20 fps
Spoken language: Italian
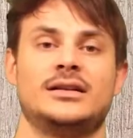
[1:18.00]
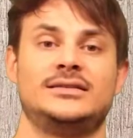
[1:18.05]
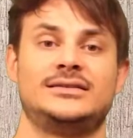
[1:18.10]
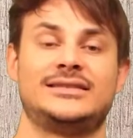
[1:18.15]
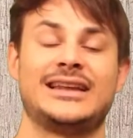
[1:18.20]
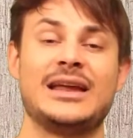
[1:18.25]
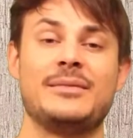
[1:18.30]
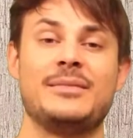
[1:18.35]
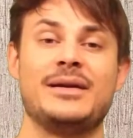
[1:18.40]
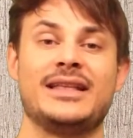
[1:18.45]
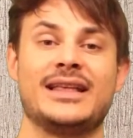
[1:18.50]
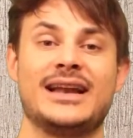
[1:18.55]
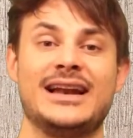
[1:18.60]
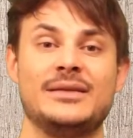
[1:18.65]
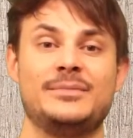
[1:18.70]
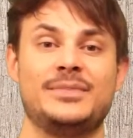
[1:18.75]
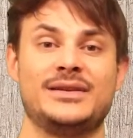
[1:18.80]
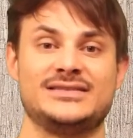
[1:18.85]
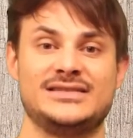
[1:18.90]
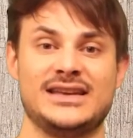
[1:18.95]
Tra i
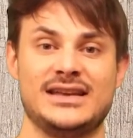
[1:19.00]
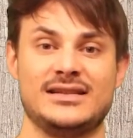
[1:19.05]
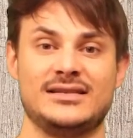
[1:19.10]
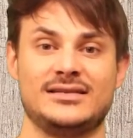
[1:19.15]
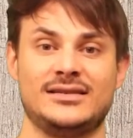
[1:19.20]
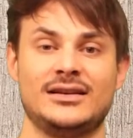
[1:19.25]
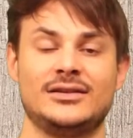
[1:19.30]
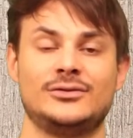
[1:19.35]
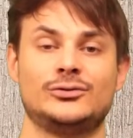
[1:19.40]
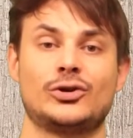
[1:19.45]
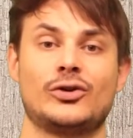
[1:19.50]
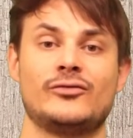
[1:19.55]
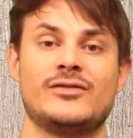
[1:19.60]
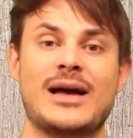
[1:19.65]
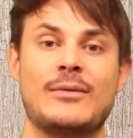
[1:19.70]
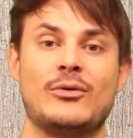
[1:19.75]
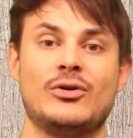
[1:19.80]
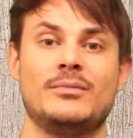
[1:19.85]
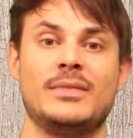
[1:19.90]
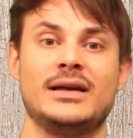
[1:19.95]
minerali presenti
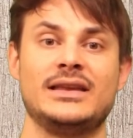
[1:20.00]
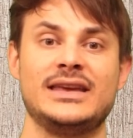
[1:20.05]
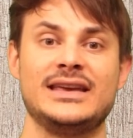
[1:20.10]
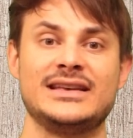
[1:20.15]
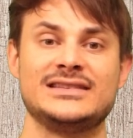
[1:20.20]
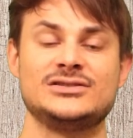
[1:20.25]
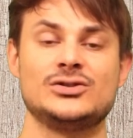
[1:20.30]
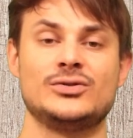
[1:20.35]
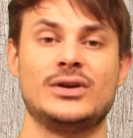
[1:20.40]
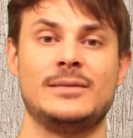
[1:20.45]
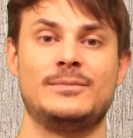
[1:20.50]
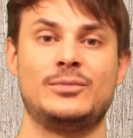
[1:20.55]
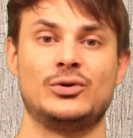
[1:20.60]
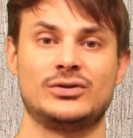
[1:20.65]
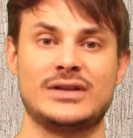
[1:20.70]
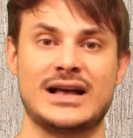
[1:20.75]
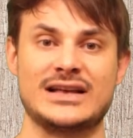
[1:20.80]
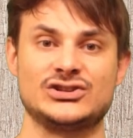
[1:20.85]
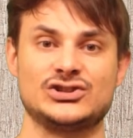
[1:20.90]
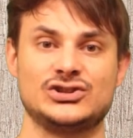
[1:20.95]
troviamo il magnesio e il
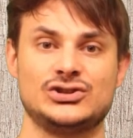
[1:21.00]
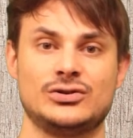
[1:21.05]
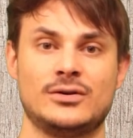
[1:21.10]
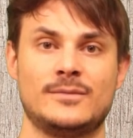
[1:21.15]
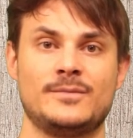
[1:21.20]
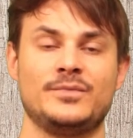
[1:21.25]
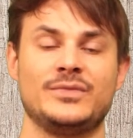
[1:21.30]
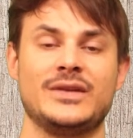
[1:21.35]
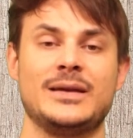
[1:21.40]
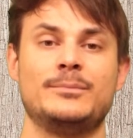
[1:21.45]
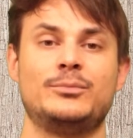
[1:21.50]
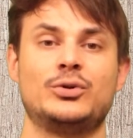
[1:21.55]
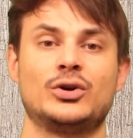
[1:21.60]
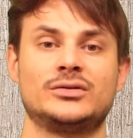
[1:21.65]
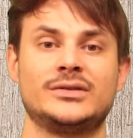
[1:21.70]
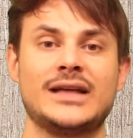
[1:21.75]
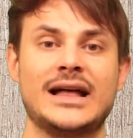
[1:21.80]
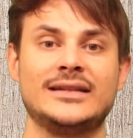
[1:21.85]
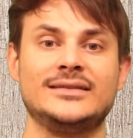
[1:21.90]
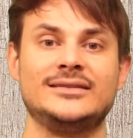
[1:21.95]
potassio,
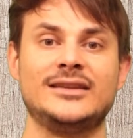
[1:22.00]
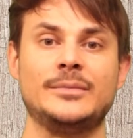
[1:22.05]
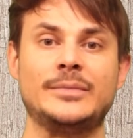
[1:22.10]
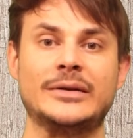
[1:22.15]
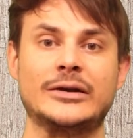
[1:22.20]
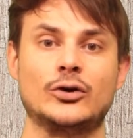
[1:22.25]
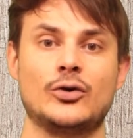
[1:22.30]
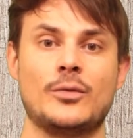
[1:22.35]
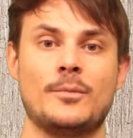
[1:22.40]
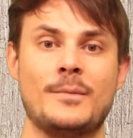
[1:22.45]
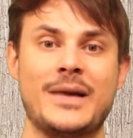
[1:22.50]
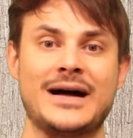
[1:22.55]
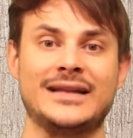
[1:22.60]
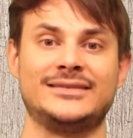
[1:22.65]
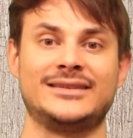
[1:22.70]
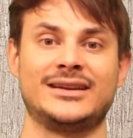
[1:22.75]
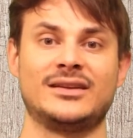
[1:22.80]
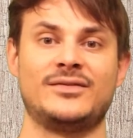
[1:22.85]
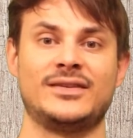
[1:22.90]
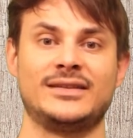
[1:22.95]
importanti per
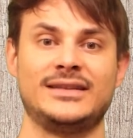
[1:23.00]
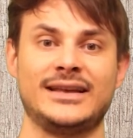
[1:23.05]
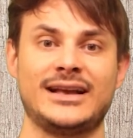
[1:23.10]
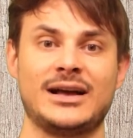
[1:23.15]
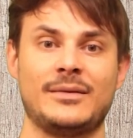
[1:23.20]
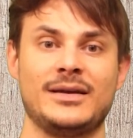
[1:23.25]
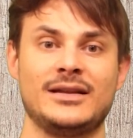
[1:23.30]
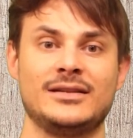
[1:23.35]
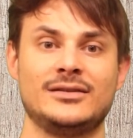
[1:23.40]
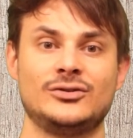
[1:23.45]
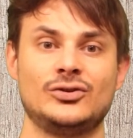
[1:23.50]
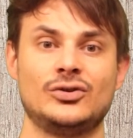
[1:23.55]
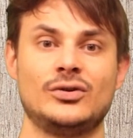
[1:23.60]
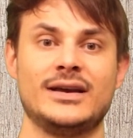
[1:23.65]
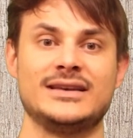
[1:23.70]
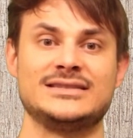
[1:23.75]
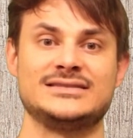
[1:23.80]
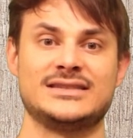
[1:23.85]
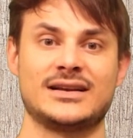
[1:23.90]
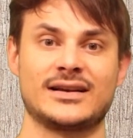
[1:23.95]
combattere
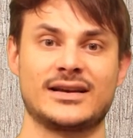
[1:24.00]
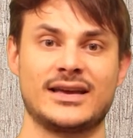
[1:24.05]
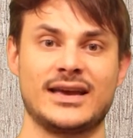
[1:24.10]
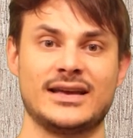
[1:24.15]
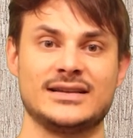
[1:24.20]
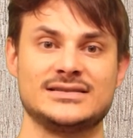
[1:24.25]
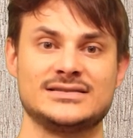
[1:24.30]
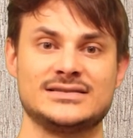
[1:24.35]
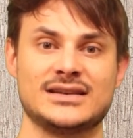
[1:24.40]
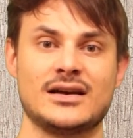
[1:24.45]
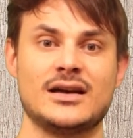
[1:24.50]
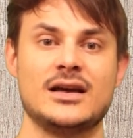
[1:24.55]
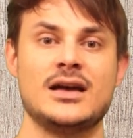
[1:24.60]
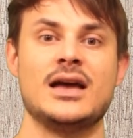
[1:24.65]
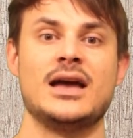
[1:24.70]
affaticamento e stanchezza